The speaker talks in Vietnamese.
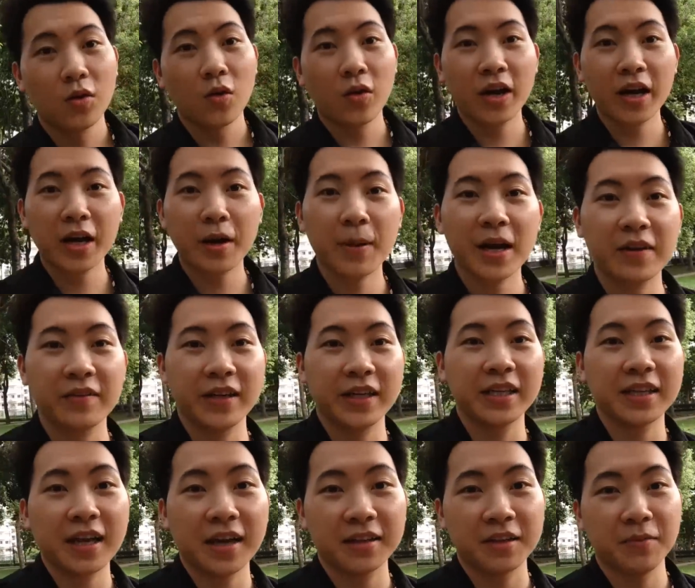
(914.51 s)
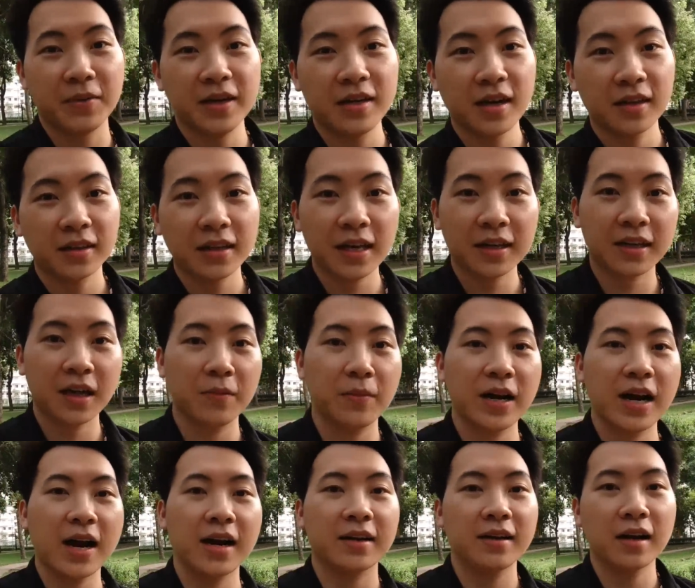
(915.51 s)
Ok các bạn ơi, hiện tại thì mình đang test
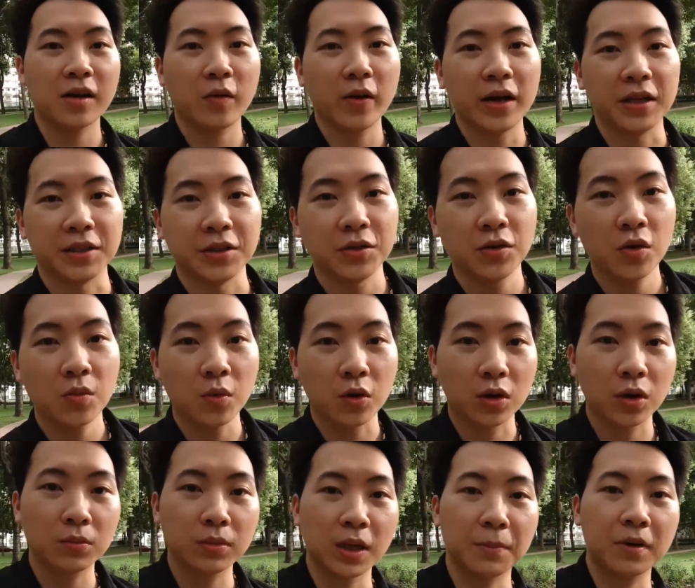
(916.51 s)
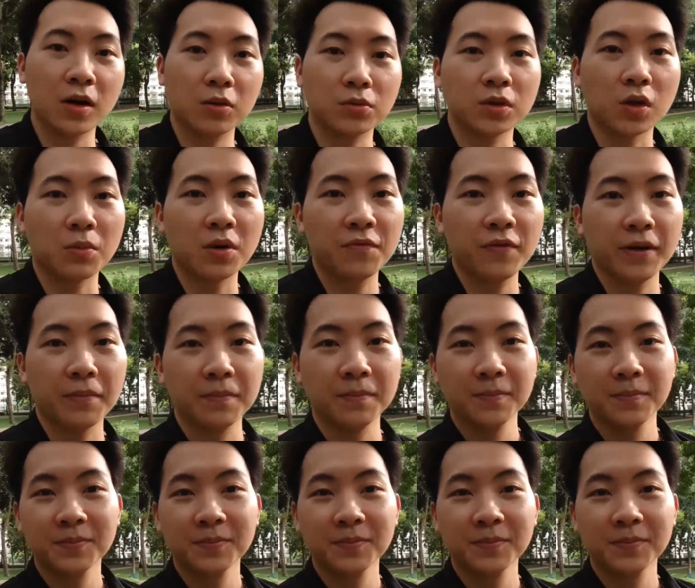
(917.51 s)
camera, đang quay ở chế độ một không tám không sáu mươi frame.